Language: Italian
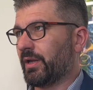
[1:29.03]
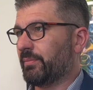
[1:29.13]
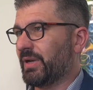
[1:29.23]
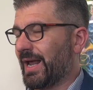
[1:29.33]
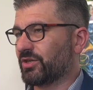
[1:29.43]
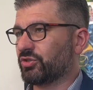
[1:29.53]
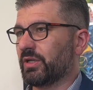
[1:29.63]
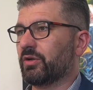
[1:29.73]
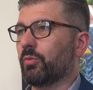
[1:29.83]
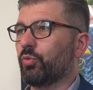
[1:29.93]
il bilancio
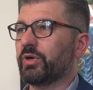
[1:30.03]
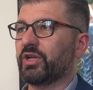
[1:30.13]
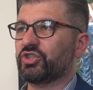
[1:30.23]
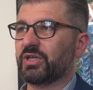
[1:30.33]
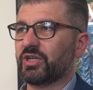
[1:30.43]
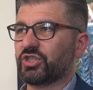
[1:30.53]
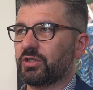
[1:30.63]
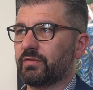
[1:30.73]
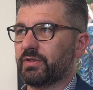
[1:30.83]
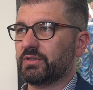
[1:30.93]
del comune circa
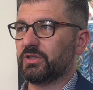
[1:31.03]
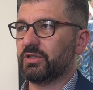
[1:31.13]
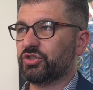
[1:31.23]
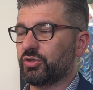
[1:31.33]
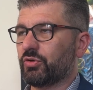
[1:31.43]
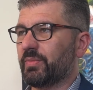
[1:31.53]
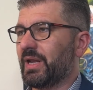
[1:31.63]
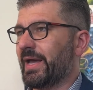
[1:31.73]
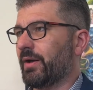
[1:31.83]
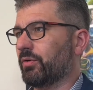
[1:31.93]
125
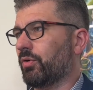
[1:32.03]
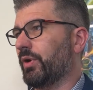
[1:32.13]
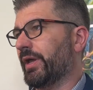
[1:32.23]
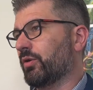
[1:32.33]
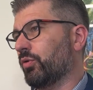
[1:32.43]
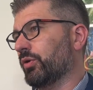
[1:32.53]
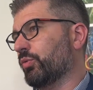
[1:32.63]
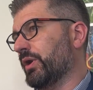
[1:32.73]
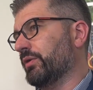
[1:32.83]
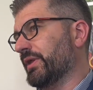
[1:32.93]
mila euro e con
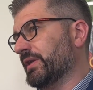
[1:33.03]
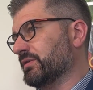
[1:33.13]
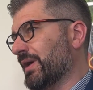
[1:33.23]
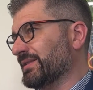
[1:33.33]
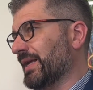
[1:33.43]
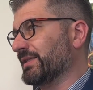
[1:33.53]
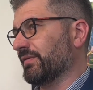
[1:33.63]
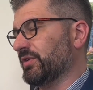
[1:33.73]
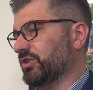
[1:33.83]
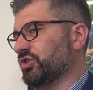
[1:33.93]
quello di Arezzo Asa altri
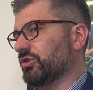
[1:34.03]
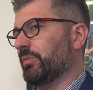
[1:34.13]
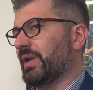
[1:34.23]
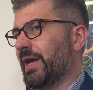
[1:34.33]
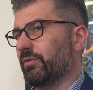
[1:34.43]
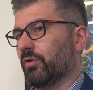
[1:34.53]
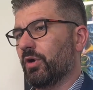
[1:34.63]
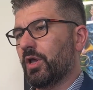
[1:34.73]
25 mila euro